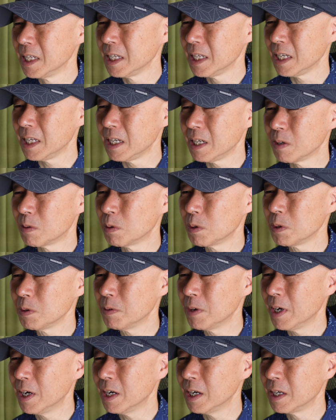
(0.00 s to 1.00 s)
えー、これ
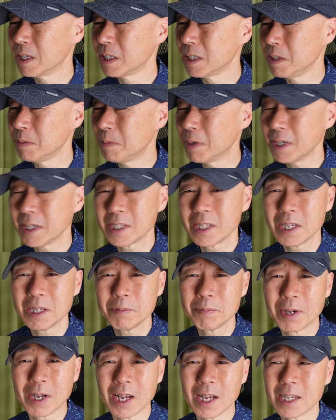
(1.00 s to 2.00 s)
はにばいで
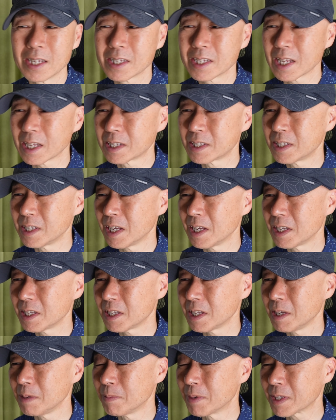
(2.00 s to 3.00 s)
今撮影し
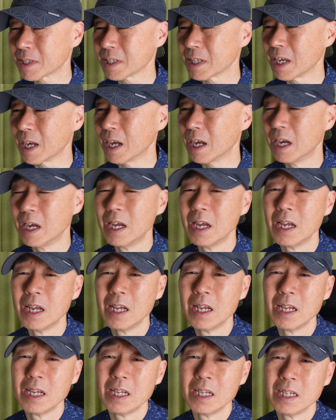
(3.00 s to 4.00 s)
ていますが、
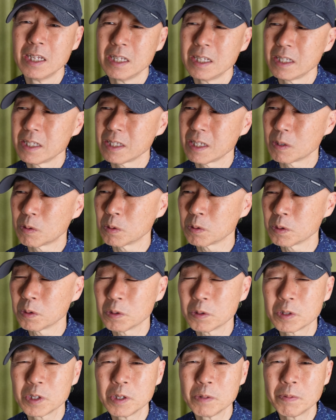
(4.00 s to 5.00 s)
でこ
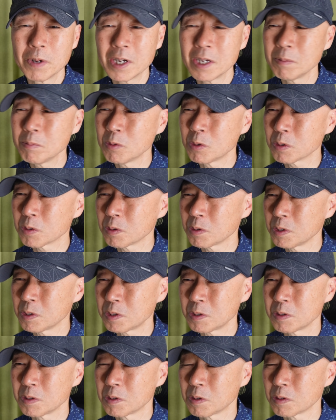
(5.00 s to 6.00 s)
のにばいモードに
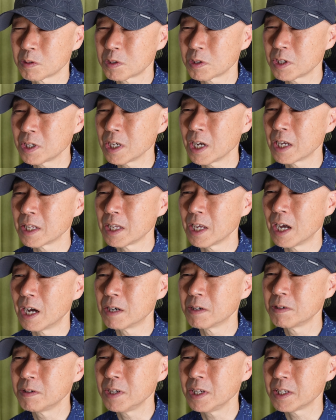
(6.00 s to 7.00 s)
すると月がね
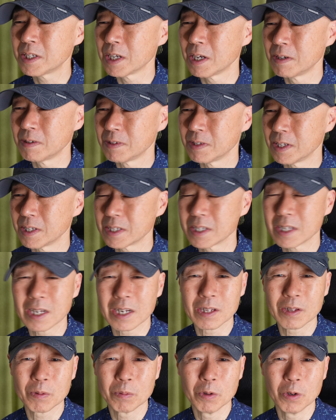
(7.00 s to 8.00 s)
溢れちゃうんですけ
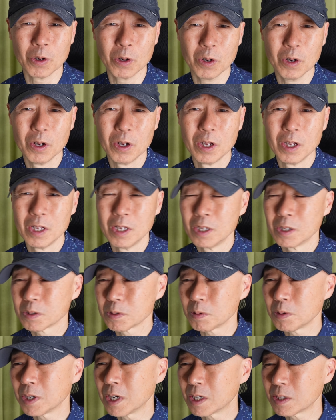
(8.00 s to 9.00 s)
れども、
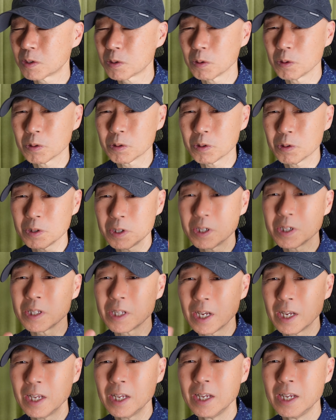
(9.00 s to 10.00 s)
それがちょうどいい
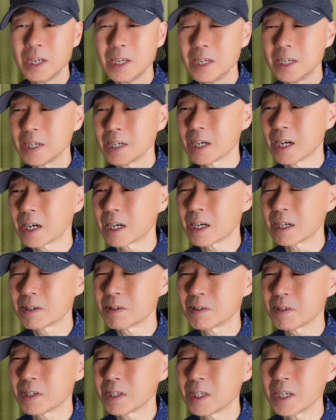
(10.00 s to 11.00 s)
ね画
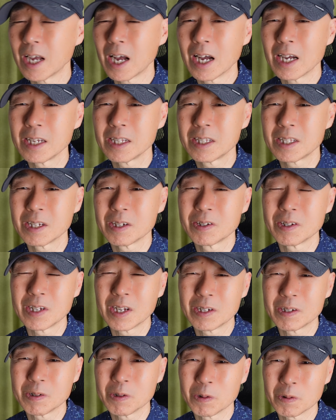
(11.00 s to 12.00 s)
角に入ってく
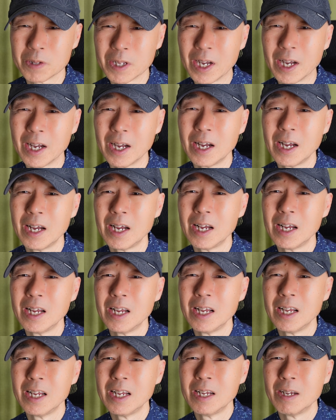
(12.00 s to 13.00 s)
れるような
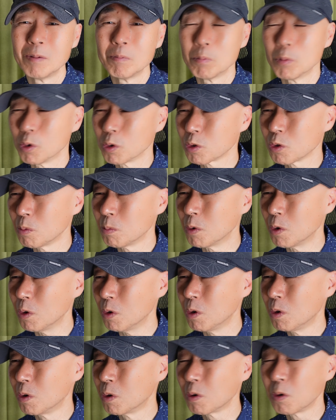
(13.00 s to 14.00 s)
モードも
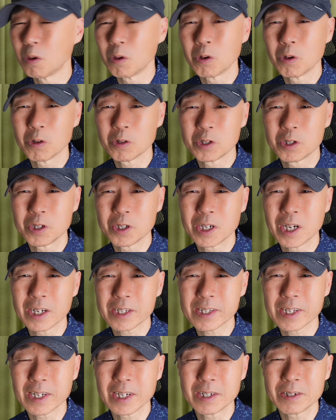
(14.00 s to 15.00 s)
今後追
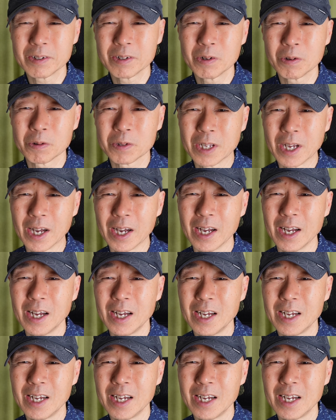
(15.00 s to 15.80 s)
加されるような